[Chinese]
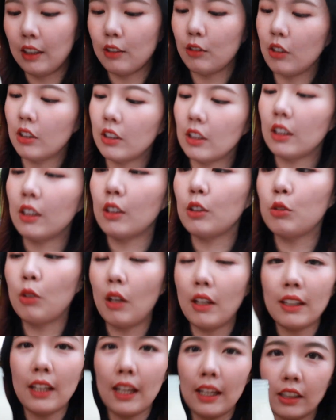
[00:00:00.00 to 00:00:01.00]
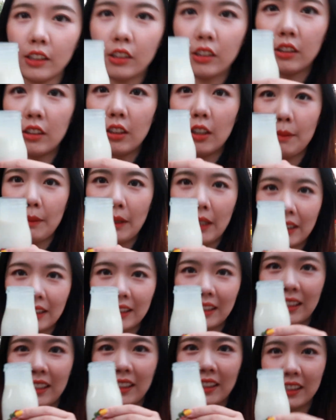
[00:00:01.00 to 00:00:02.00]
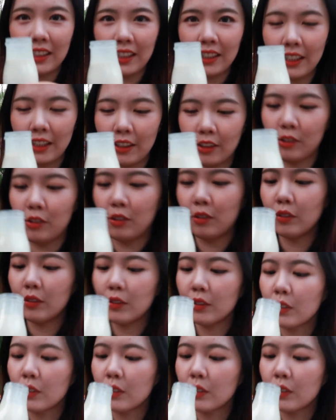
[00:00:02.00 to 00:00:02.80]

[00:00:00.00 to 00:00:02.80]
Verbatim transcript: 感觉这个酸奶是特别稀的那一种。